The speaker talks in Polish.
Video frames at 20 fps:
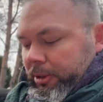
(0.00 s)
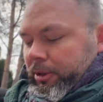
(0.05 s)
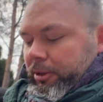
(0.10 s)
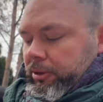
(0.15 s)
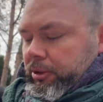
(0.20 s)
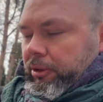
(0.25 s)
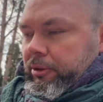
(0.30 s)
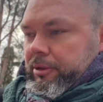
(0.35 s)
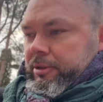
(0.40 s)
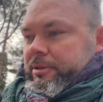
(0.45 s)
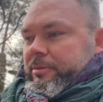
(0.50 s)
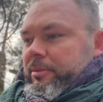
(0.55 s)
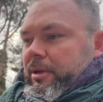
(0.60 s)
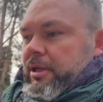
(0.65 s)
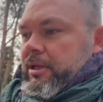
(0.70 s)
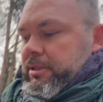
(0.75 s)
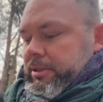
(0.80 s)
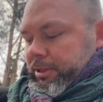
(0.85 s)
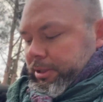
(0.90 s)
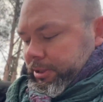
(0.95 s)
To jest
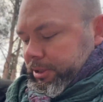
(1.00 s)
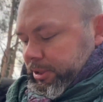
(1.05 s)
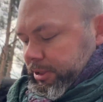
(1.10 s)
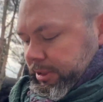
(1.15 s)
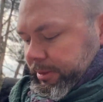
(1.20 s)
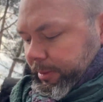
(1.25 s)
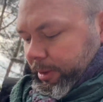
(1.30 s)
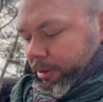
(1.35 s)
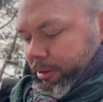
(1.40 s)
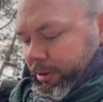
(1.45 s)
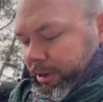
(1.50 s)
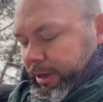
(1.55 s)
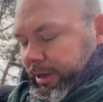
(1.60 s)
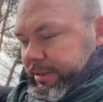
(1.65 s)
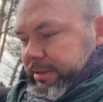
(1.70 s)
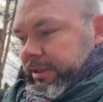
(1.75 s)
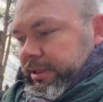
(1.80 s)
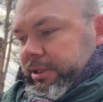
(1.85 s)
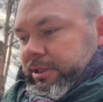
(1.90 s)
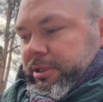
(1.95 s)
miejsce, gdzie trzeba
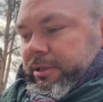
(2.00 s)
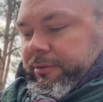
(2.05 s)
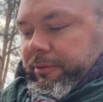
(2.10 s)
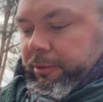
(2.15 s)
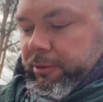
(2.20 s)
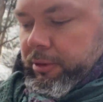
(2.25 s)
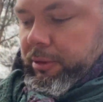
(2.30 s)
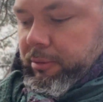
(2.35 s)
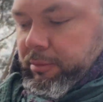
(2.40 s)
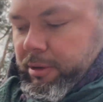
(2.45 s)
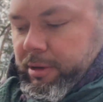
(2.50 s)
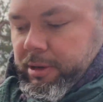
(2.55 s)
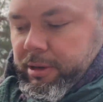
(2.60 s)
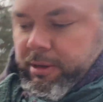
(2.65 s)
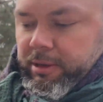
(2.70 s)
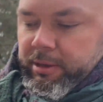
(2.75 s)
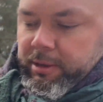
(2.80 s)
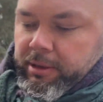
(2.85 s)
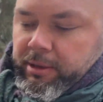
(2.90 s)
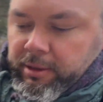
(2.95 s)
okazać swoją
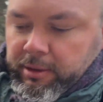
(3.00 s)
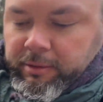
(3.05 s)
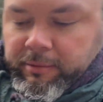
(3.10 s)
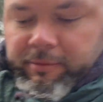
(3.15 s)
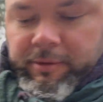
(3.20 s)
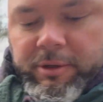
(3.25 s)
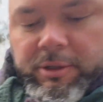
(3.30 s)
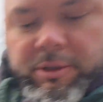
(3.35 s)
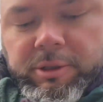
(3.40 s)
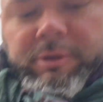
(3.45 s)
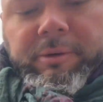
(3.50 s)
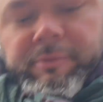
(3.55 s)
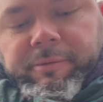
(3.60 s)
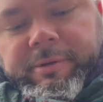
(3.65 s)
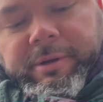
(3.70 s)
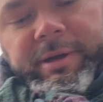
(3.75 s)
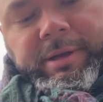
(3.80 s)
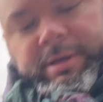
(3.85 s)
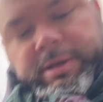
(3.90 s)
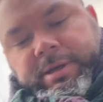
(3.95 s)

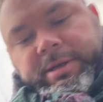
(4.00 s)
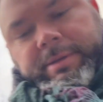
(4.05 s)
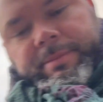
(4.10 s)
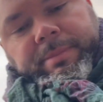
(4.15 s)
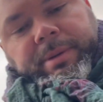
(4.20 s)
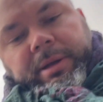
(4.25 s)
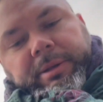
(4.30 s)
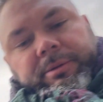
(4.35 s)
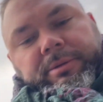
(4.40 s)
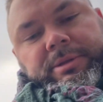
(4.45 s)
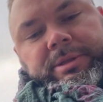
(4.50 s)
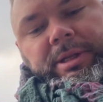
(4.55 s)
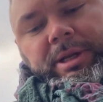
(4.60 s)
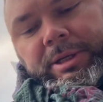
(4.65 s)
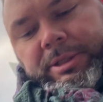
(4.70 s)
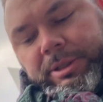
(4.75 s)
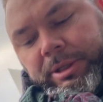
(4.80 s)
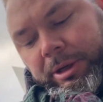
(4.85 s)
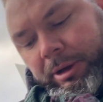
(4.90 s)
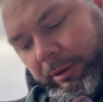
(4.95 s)
wejściówkę panu
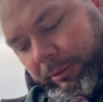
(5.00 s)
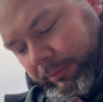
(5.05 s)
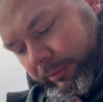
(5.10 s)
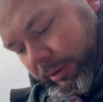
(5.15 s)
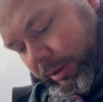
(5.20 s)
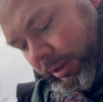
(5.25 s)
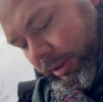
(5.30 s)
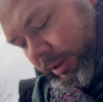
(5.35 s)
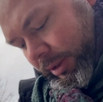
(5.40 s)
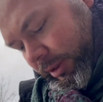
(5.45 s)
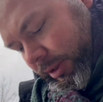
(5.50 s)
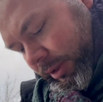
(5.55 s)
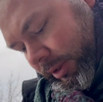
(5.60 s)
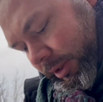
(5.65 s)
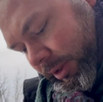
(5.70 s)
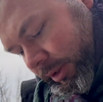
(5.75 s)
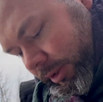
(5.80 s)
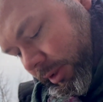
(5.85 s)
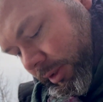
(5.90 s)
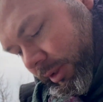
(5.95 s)
strażnikowi
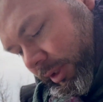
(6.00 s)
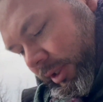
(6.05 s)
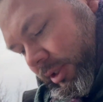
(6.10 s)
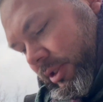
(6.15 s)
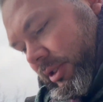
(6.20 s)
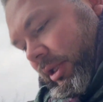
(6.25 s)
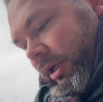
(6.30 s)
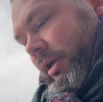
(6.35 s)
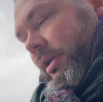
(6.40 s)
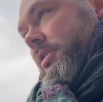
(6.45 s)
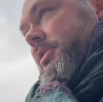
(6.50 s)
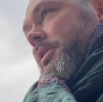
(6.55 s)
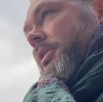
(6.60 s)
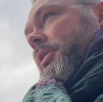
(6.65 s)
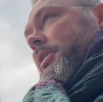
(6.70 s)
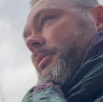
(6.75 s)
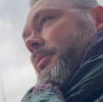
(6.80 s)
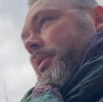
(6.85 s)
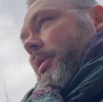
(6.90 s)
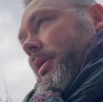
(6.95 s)
i też tak
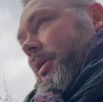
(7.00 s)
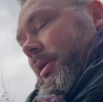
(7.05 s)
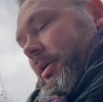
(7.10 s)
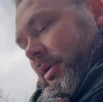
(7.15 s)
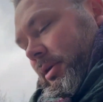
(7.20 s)
czynimy.